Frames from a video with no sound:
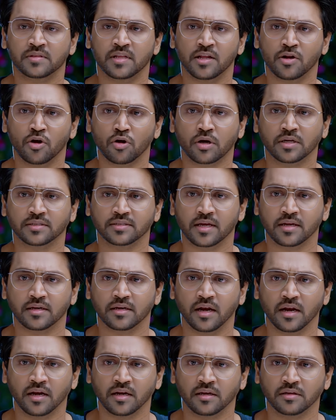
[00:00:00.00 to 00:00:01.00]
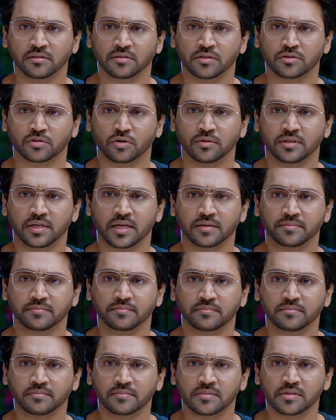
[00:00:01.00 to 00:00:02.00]
నేనొక్కసారి నిర్ణయం
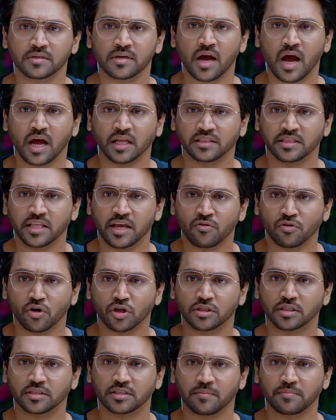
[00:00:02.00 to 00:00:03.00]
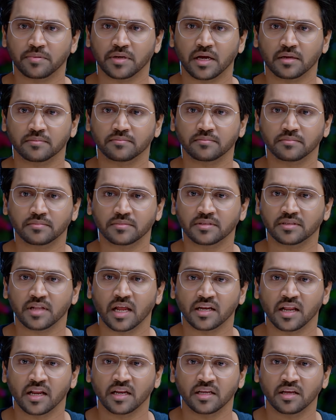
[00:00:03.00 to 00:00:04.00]
తీసుకుంటే ఆ దేవుడొచ్చి చెప్పినా
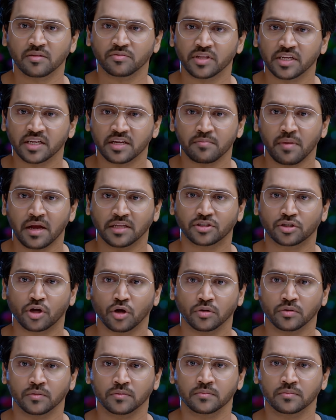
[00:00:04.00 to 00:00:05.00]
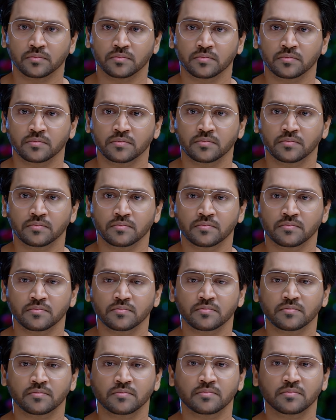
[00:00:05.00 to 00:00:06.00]
నా నిర్ణయం తిరిగి మార్చుకోను
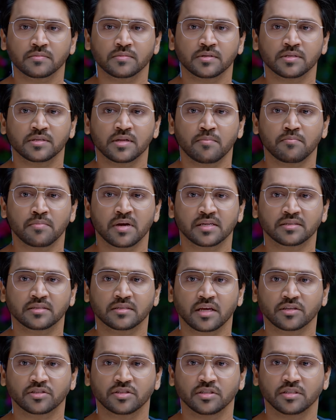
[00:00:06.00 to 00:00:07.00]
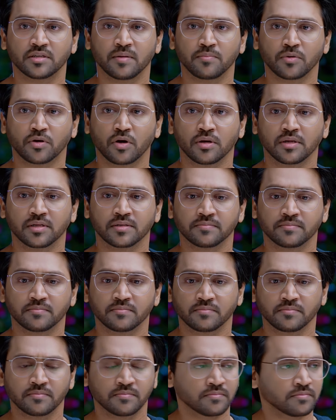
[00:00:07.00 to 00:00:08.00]
నా మనస్సాక్షిని చంపుకుని
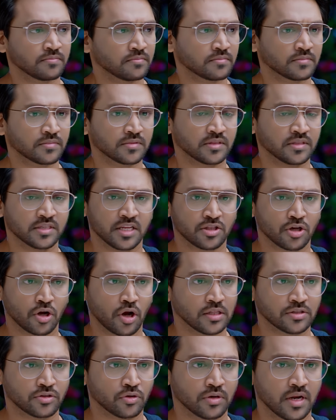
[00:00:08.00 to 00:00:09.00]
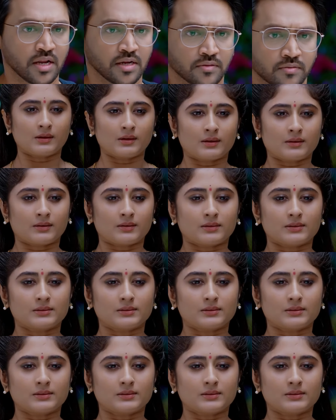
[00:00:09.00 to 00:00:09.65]
నీతో కలిసి ఉండలేను